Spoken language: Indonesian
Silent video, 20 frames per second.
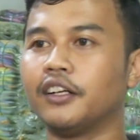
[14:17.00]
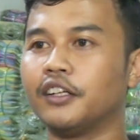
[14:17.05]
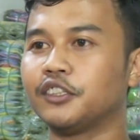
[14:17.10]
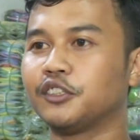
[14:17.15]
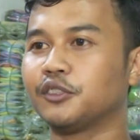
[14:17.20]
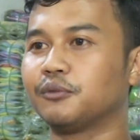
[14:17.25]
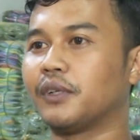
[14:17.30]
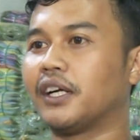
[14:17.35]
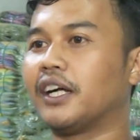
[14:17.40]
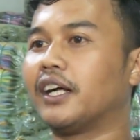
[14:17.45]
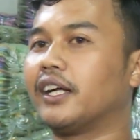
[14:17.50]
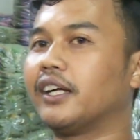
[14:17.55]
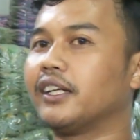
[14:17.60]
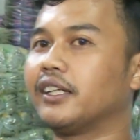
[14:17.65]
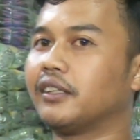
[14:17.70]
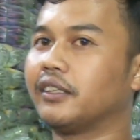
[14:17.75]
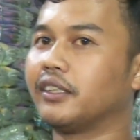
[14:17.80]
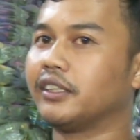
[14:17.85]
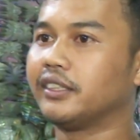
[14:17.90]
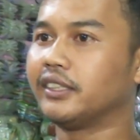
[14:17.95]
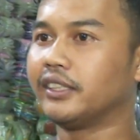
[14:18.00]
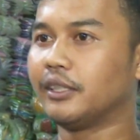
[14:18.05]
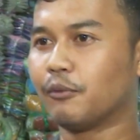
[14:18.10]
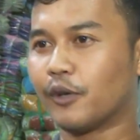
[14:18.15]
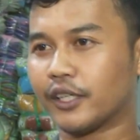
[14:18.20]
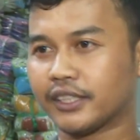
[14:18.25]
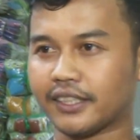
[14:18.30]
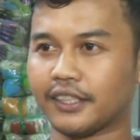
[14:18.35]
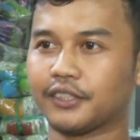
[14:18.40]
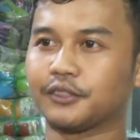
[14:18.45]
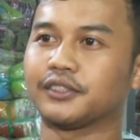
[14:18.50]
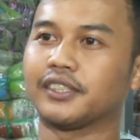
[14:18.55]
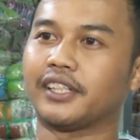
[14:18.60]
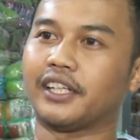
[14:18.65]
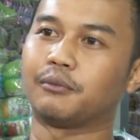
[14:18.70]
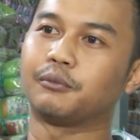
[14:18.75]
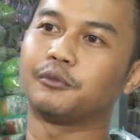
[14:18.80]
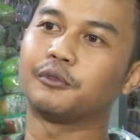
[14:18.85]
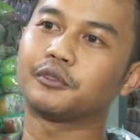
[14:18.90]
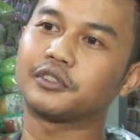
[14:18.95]
Cuma di bawah 100
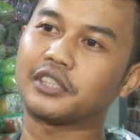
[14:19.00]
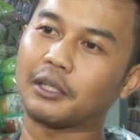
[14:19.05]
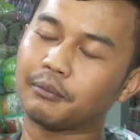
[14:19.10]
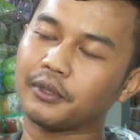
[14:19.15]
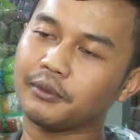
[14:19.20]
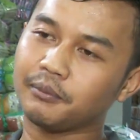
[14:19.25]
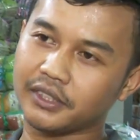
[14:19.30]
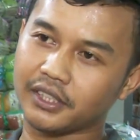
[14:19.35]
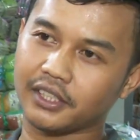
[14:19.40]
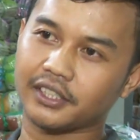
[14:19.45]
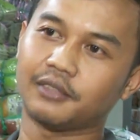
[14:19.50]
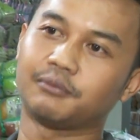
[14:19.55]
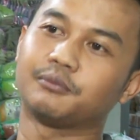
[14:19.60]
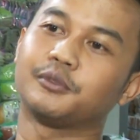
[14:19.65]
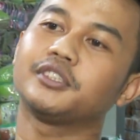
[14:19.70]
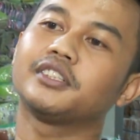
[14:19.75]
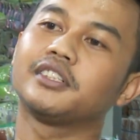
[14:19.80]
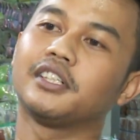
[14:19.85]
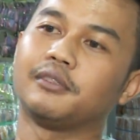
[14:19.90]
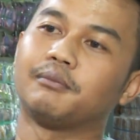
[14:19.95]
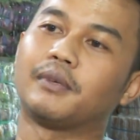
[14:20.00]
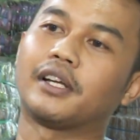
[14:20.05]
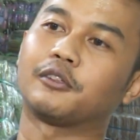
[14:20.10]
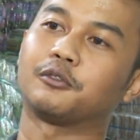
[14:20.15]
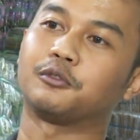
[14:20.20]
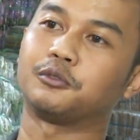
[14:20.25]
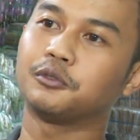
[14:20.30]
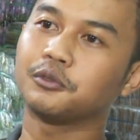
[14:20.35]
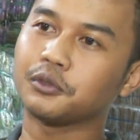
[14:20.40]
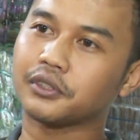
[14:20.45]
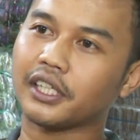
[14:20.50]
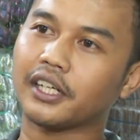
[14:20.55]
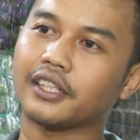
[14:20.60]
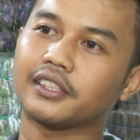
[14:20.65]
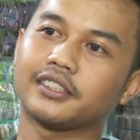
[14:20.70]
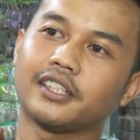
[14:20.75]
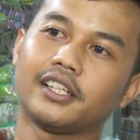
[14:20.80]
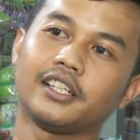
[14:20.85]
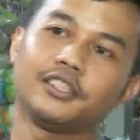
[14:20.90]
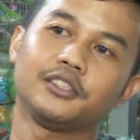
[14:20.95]
ribu. Tapi bisa tembus 500 juta
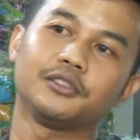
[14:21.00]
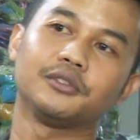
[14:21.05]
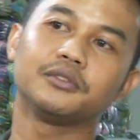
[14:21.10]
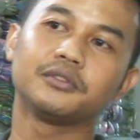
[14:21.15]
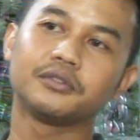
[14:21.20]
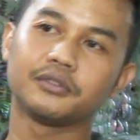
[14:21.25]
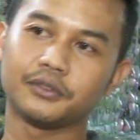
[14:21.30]
sehari itu.